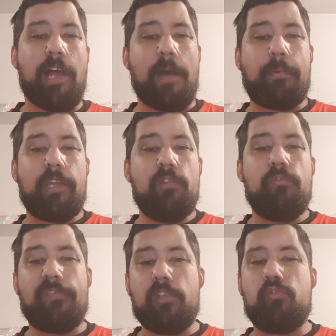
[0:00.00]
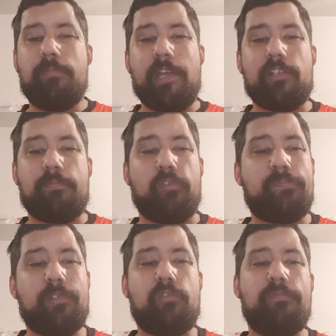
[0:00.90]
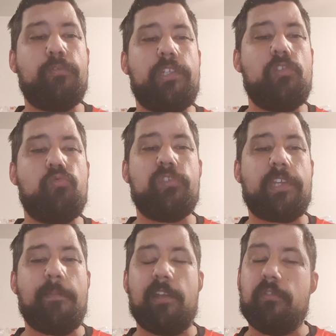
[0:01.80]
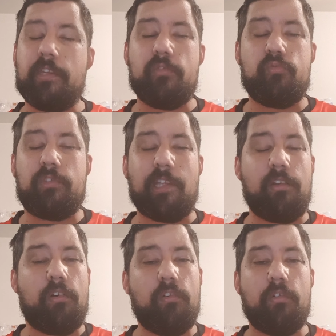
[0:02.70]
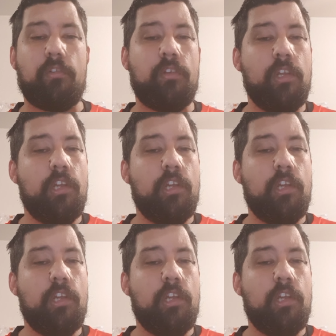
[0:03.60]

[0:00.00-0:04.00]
Un prêt lui ferait du bien, je pense, parce qu'il faut qu'il joue ce gamin-là. Il a du talent. Euh,